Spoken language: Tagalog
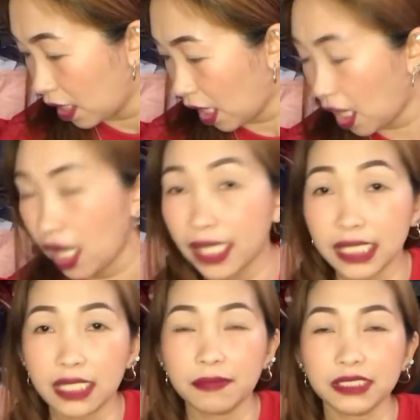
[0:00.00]
Ah, uh,
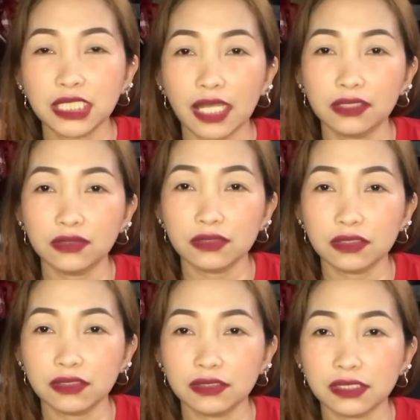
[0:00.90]
hindi masyadong
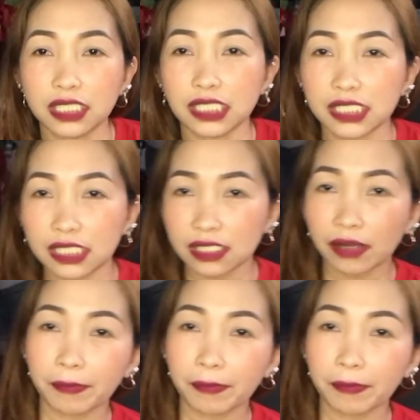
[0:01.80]
siksik